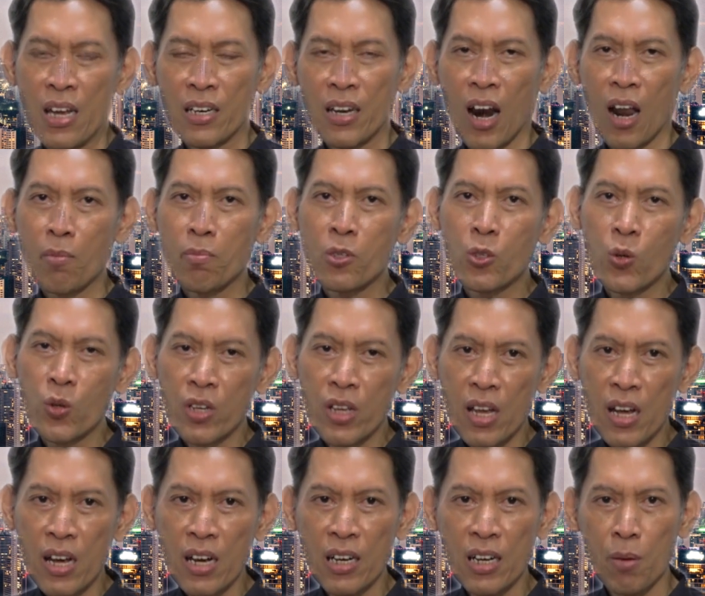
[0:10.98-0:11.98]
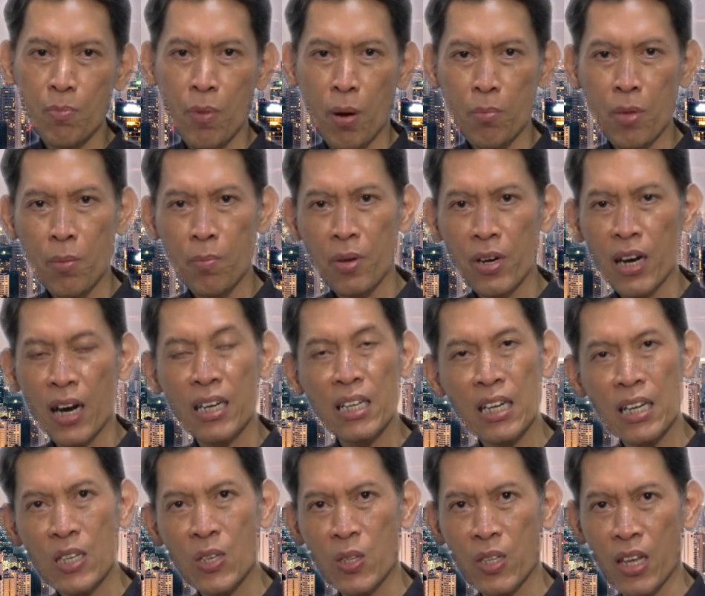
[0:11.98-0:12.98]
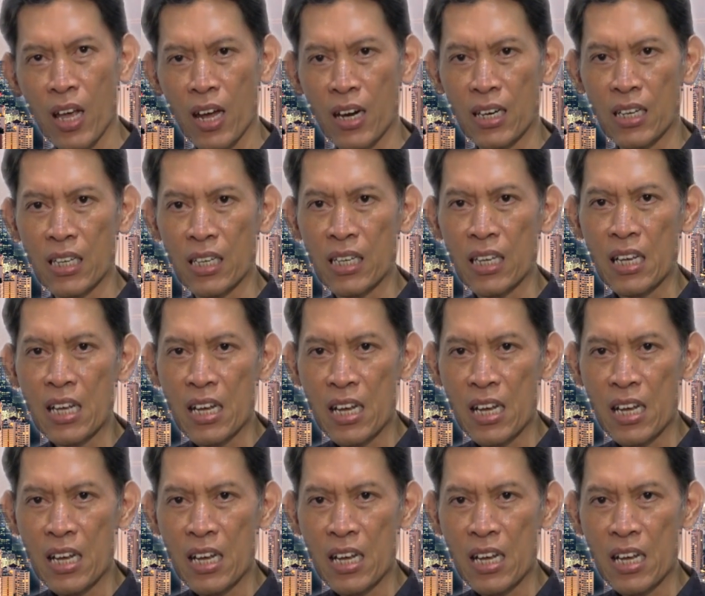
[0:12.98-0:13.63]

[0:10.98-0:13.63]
Dalam dunia kepemimpinan Kristiani,